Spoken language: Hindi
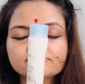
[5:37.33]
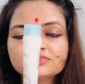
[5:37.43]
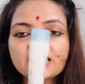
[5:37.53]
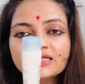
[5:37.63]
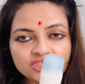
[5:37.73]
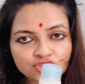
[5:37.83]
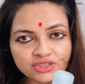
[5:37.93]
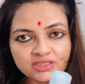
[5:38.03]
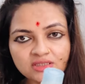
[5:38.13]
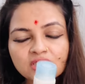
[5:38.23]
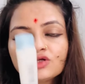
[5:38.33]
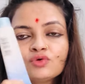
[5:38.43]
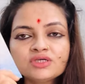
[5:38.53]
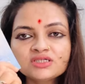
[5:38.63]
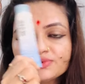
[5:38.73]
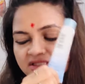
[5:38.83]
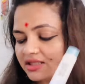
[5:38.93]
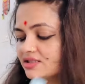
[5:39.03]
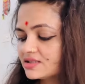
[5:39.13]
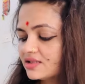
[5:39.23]
सनस्क्रीन क्योंकि जब ये
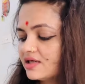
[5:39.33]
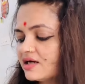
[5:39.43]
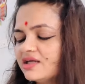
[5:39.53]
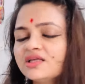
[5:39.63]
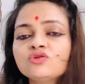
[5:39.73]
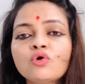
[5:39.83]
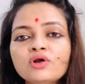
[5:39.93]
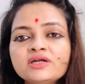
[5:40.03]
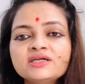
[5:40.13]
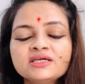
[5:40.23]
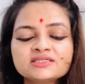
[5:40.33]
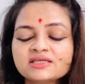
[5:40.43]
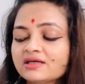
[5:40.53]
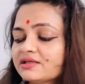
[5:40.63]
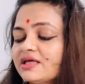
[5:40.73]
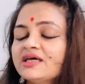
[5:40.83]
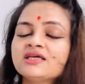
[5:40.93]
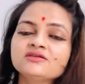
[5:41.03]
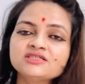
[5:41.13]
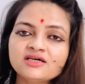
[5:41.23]
सनस्क्रीन लगाते हैं तो ऑलरेडी ऐसे लगता है
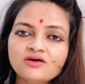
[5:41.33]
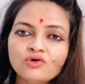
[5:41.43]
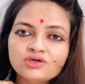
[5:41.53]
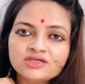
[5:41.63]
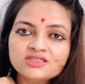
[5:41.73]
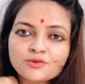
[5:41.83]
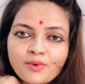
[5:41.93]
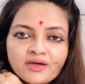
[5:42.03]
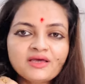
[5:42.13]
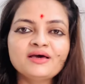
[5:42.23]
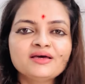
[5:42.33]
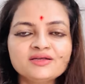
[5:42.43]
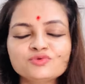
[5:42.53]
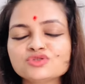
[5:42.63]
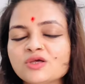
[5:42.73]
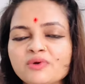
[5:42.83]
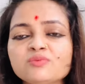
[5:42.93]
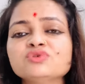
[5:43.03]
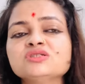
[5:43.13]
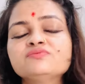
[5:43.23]
कि चेहरा ऑलरेडी चमक गया यार उसके
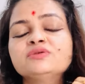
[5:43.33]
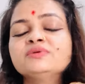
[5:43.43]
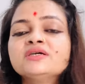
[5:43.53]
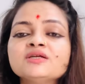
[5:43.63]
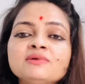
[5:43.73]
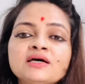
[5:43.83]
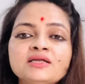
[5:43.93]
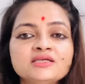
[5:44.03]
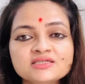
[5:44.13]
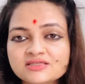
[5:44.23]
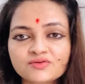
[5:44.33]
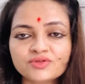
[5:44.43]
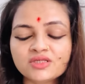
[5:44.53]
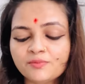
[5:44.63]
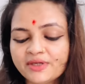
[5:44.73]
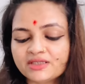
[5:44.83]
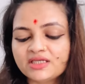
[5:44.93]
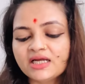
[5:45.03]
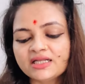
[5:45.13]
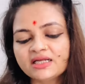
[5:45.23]
बाद मुझे बीबी क्रीम लगाने की ज़रूरत नहीं
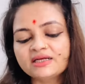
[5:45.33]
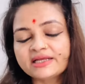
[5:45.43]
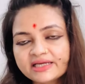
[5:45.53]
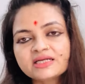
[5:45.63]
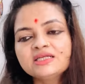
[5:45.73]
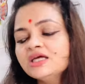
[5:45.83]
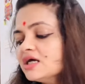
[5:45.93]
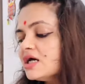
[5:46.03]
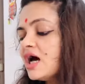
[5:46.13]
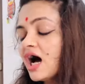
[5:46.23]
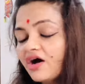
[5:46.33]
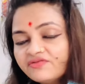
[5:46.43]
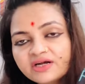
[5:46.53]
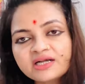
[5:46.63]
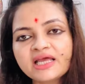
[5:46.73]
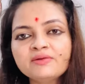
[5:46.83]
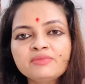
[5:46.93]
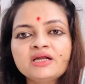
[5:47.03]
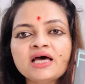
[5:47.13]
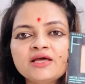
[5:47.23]
पड़ती एंड देन डायरेक्टली आफ्टर टेन
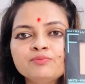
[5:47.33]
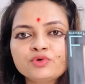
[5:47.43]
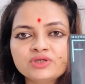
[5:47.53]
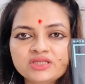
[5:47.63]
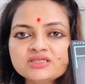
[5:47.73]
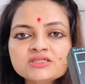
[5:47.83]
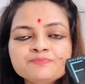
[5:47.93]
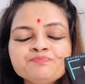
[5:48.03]
मिनट आई पुट दिस